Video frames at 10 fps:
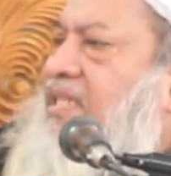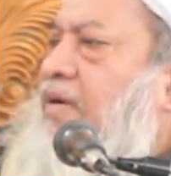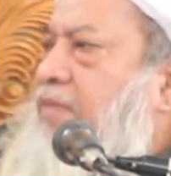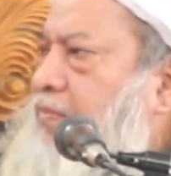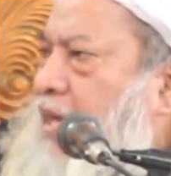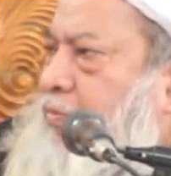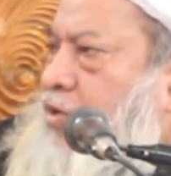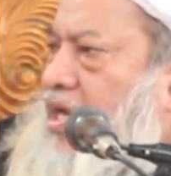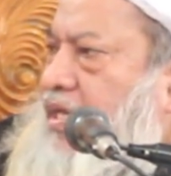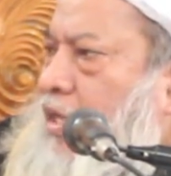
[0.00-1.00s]
আলসাবির ভাব
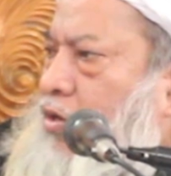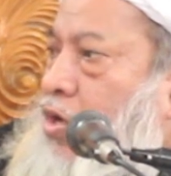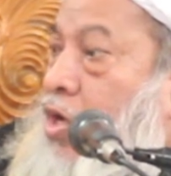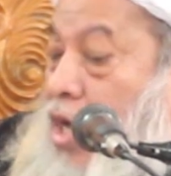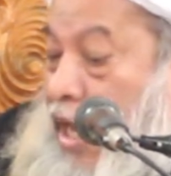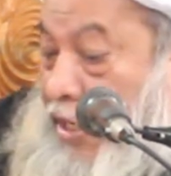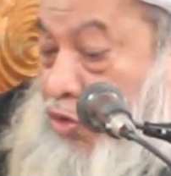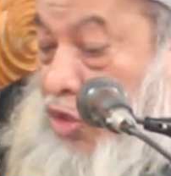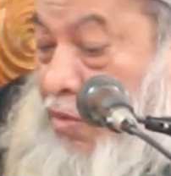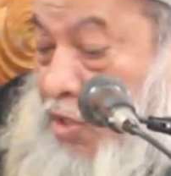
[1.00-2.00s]
করেন কেন আরে
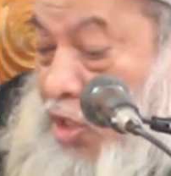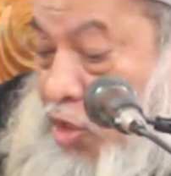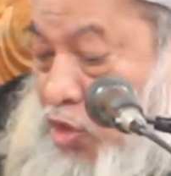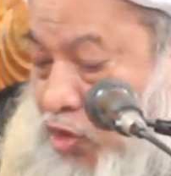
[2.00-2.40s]
কোমর